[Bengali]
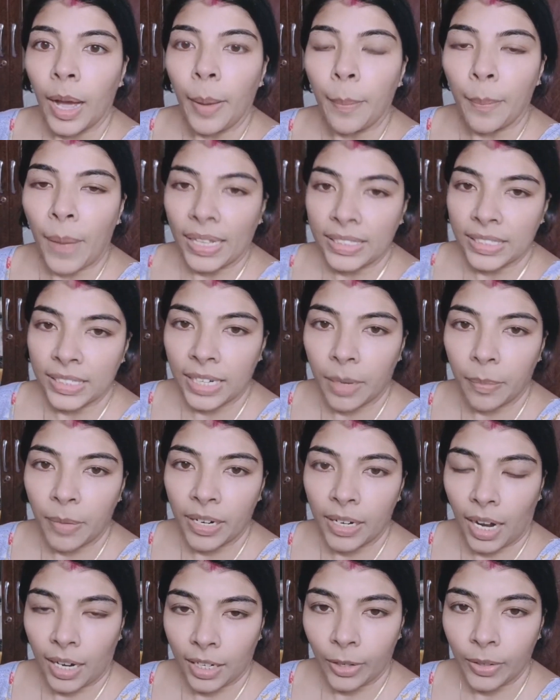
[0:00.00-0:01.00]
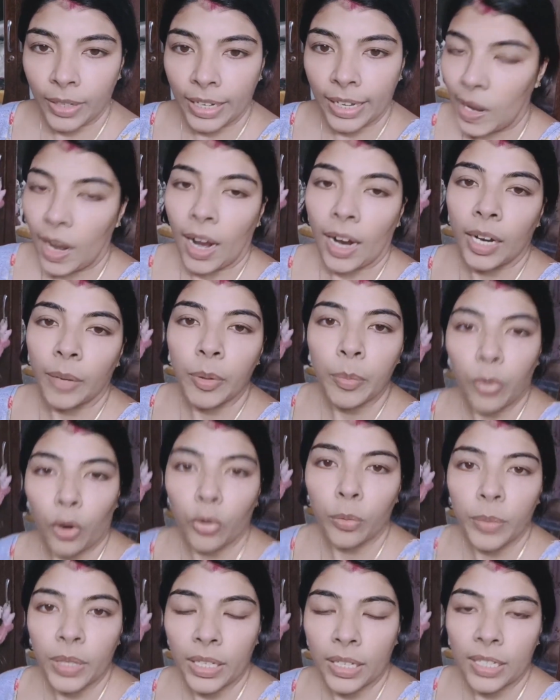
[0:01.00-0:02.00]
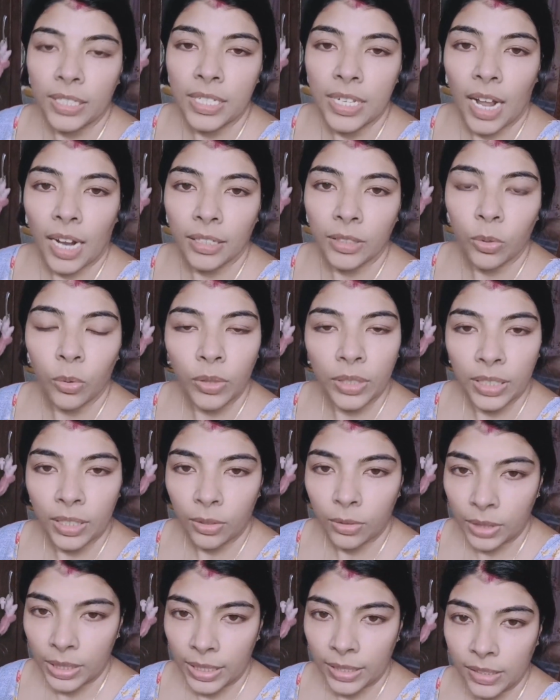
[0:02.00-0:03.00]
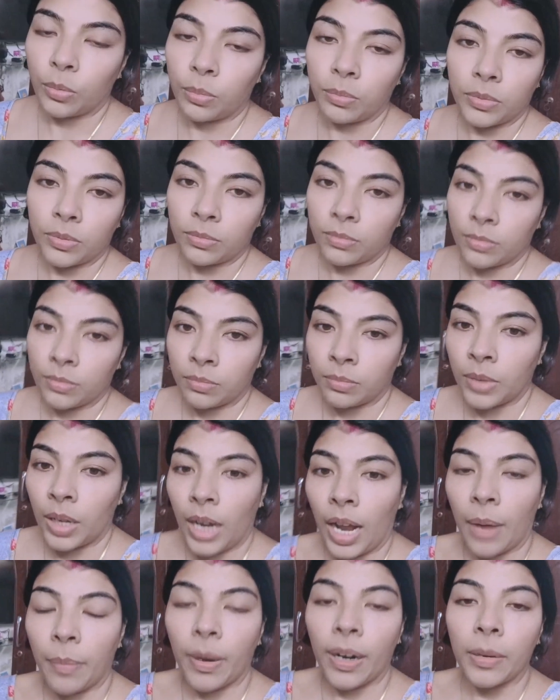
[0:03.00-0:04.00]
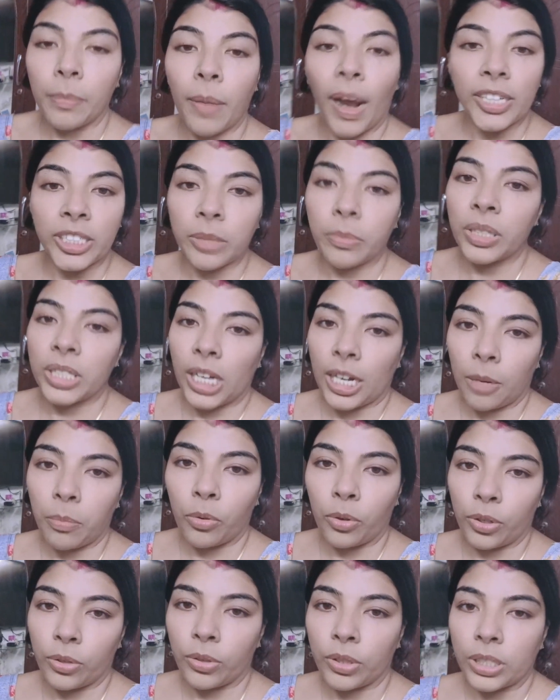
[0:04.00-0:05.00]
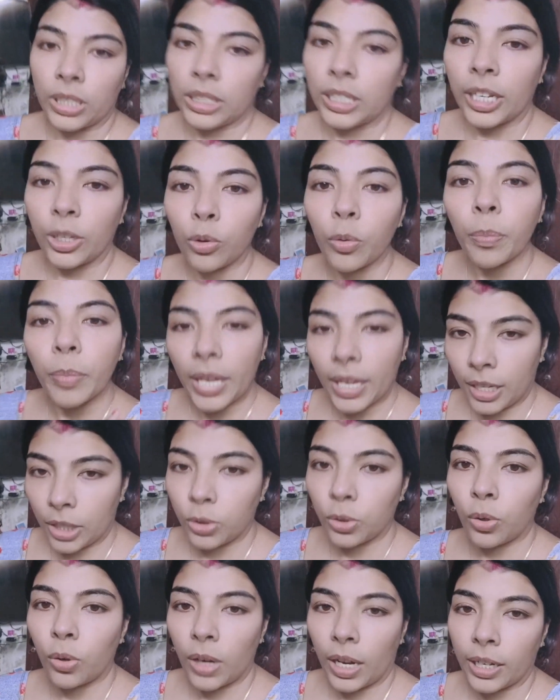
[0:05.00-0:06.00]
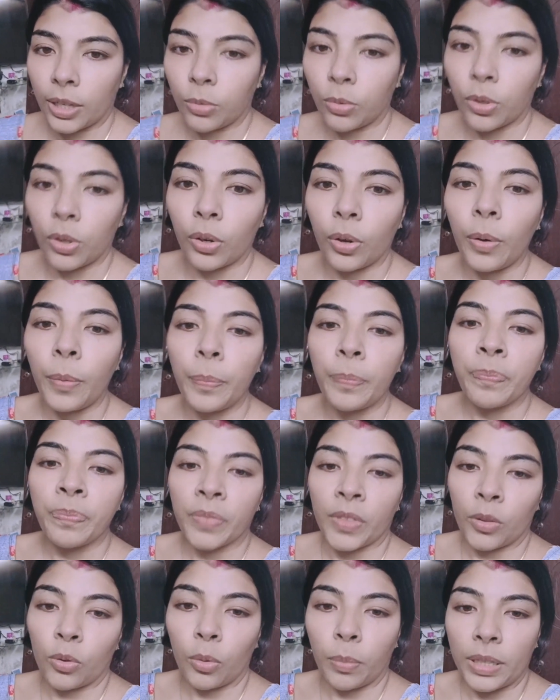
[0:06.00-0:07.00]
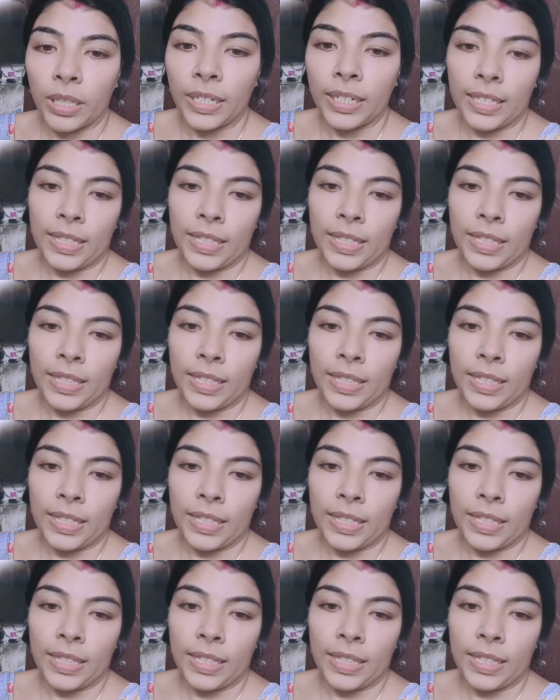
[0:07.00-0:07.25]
মাছটা আমার রান্না হয়ে গেছে আর আমি বড় মেয়েকে স্নান করিয়েও দিয়েছি আমার বাসি বিছানা পড়ে রয়েছে যেহেতু মেয়ে কিছুক্ষণ আগে উঠলো তোমাদেরকে